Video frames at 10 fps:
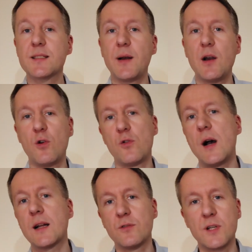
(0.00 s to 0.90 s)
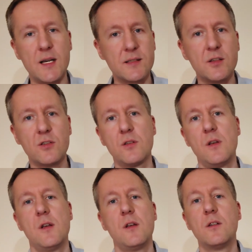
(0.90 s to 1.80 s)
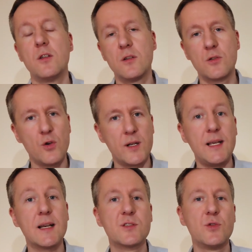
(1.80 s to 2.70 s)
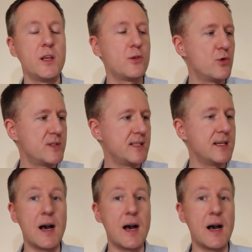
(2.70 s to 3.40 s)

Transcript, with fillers: 2,38 Euro äh, gehört eher zu den günstigen